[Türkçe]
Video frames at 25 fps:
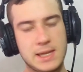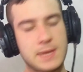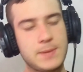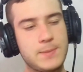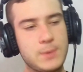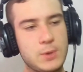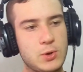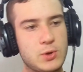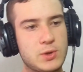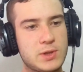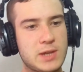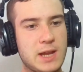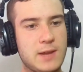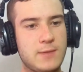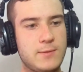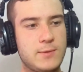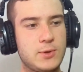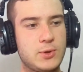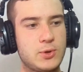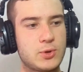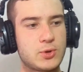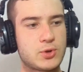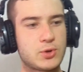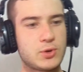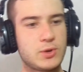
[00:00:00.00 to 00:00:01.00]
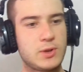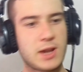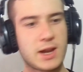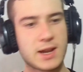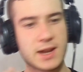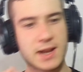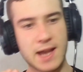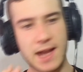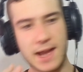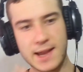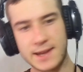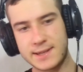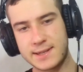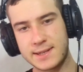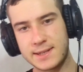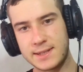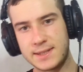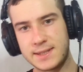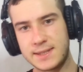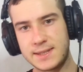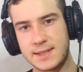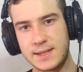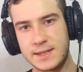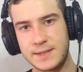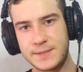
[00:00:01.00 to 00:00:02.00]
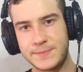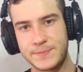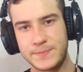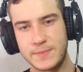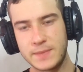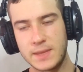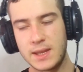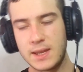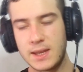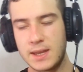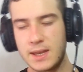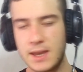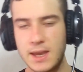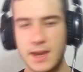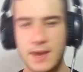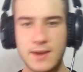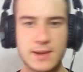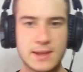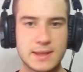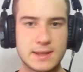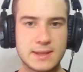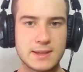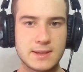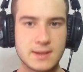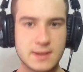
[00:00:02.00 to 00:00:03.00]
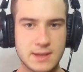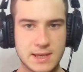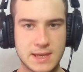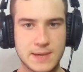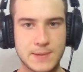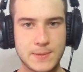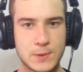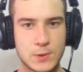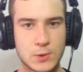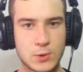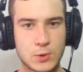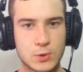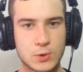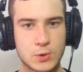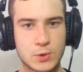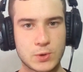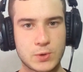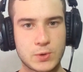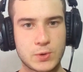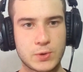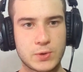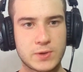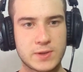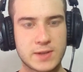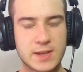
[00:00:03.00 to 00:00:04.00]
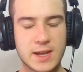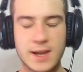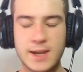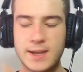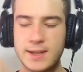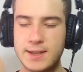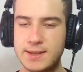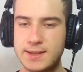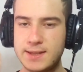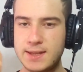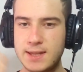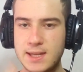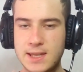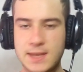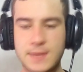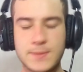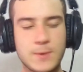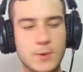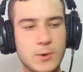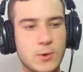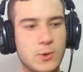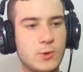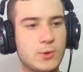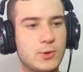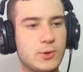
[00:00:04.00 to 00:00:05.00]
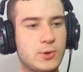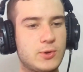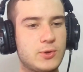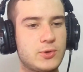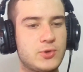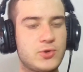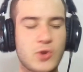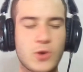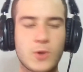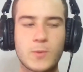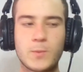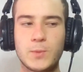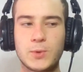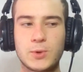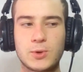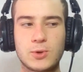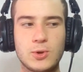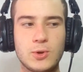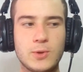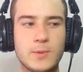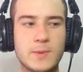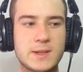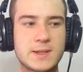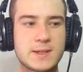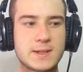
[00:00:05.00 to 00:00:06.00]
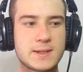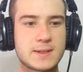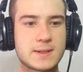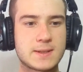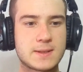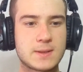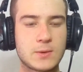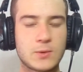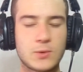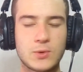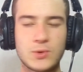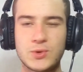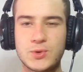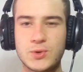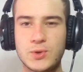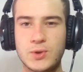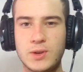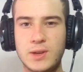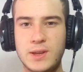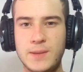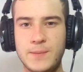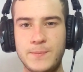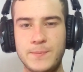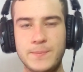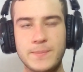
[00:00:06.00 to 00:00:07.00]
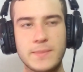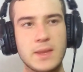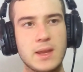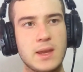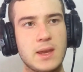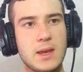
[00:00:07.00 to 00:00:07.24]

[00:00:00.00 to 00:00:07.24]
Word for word: 2000 özel videosuyla karşınızdayım. Evet 2000 olduk. Sayenizde 2000 olduk. Çok mutluyum açıkçası onu söyleyeyim.